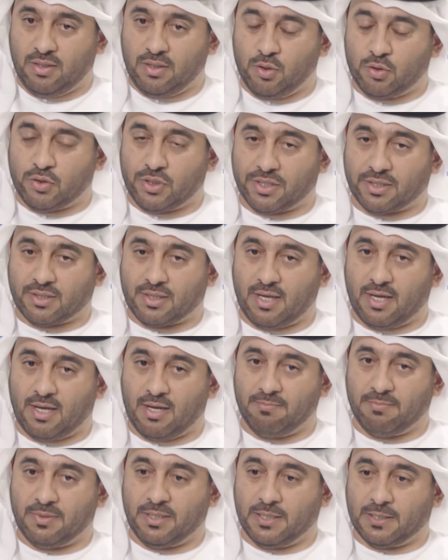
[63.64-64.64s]
يدرك
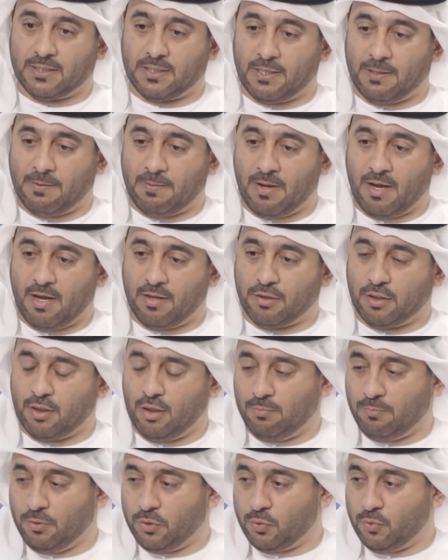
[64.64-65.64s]
أهمية آه، هذه
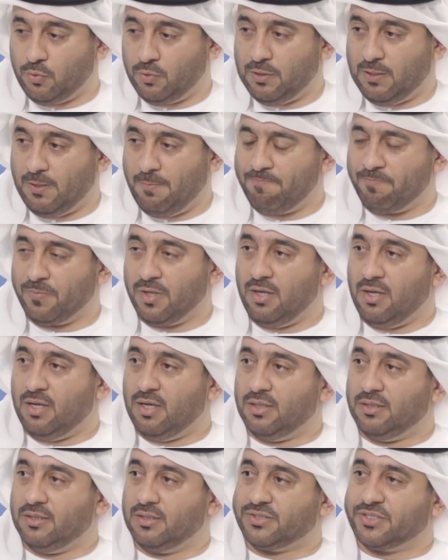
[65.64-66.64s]
البطولة
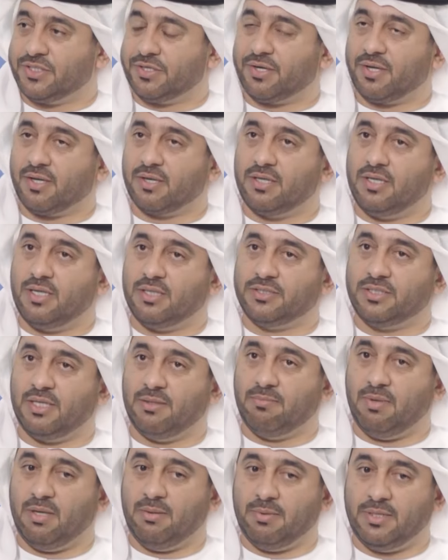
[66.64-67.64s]
النصر قياسا
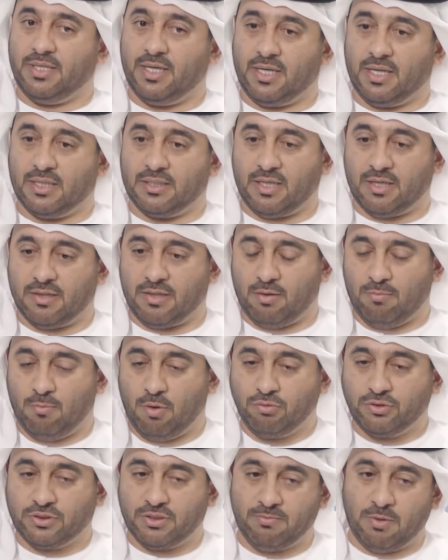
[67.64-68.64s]
بالبدايات هذا
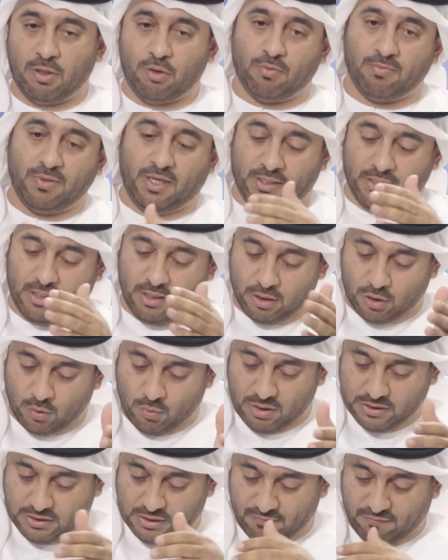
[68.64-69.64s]
الموسم اليوم نحن
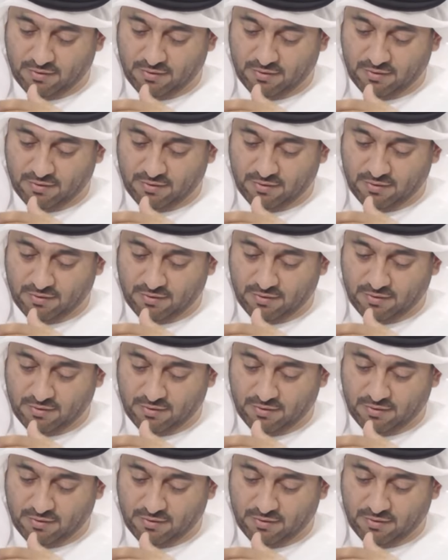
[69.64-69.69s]
نتواجد